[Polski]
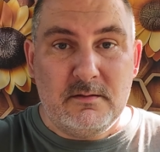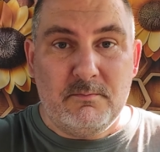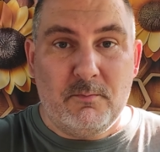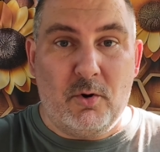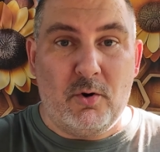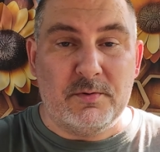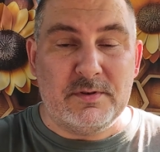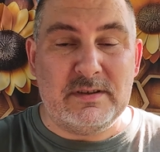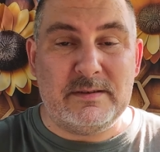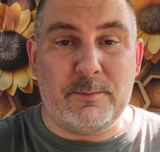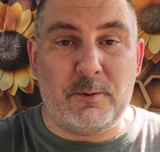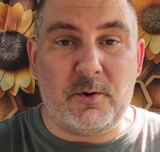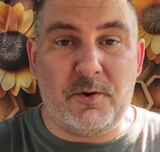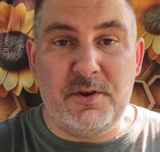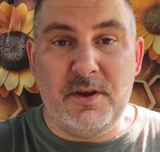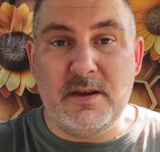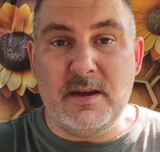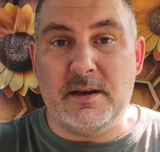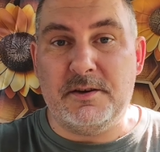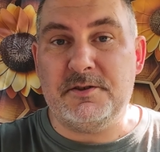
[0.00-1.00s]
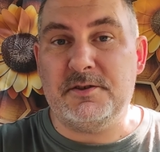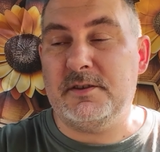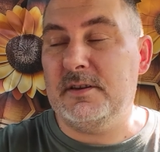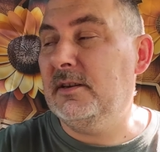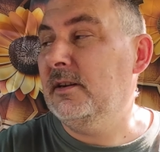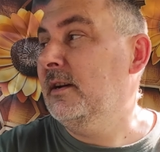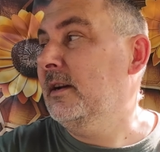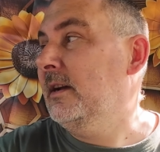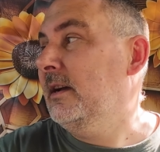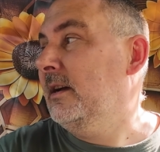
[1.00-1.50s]
mogą sobie spokojnie jeść,
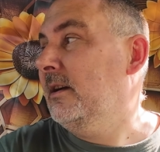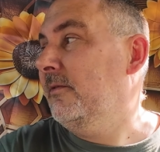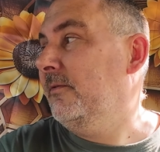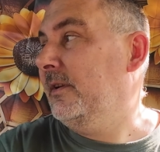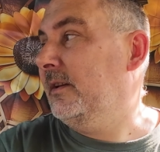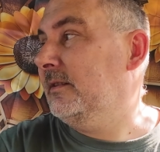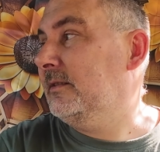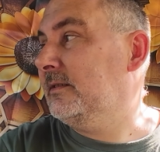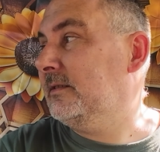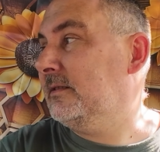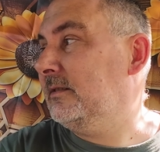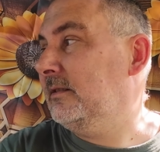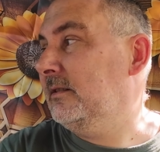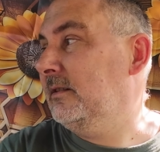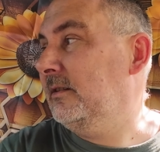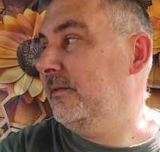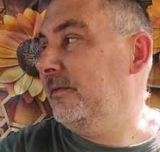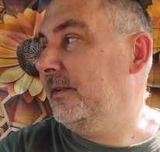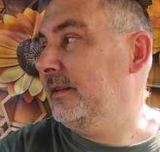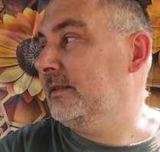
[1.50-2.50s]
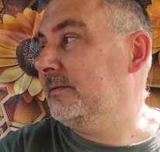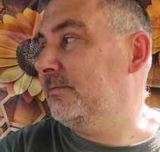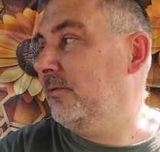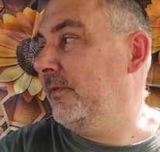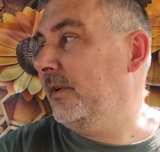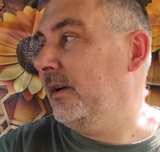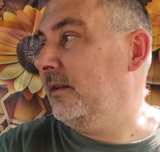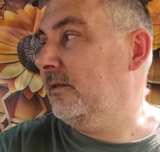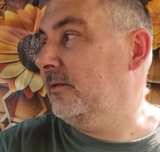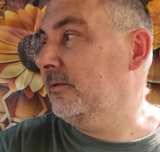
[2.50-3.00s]
nie? Więc, y, więc
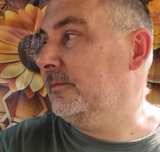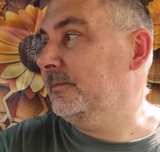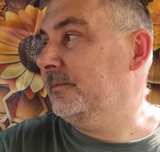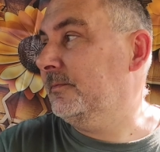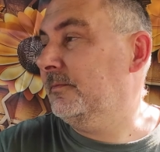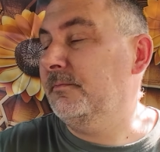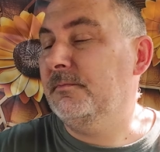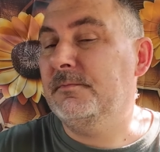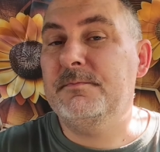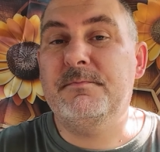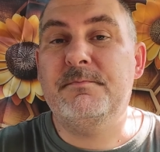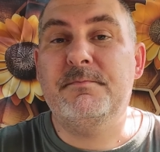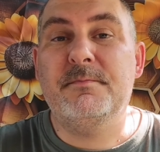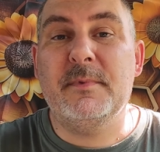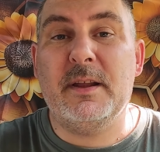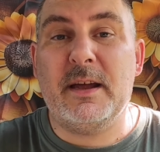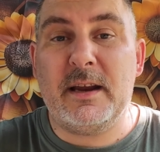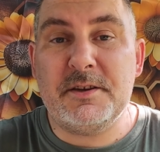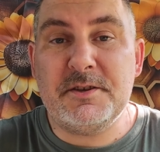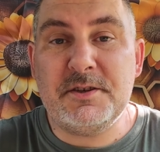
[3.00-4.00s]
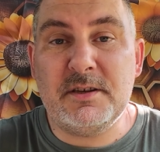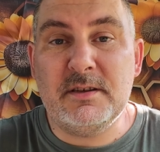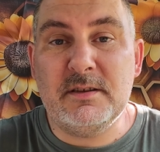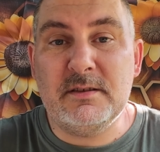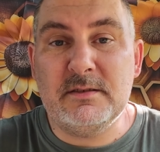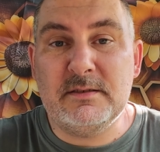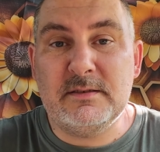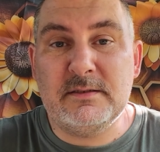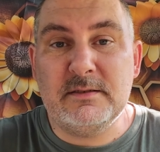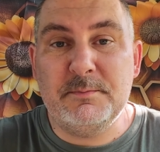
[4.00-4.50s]
mówię, no, na razie
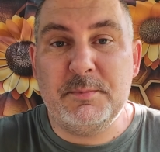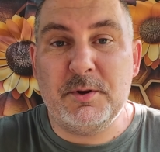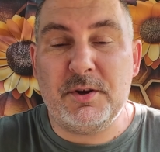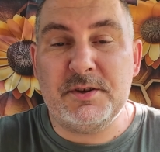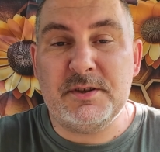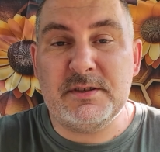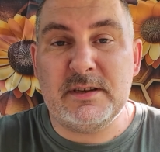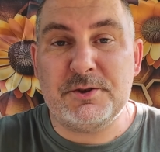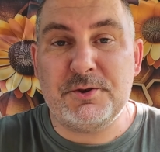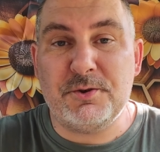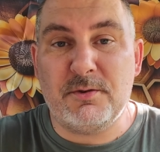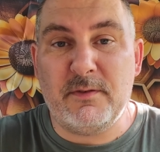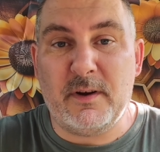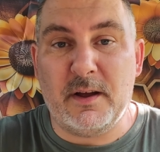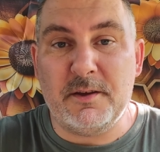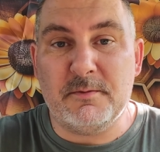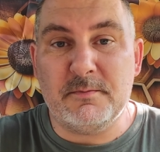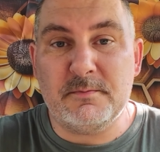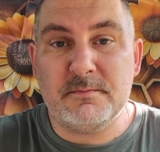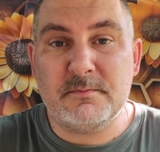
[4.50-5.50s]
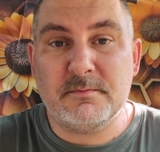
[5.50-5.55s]
biorę się za szorowanie.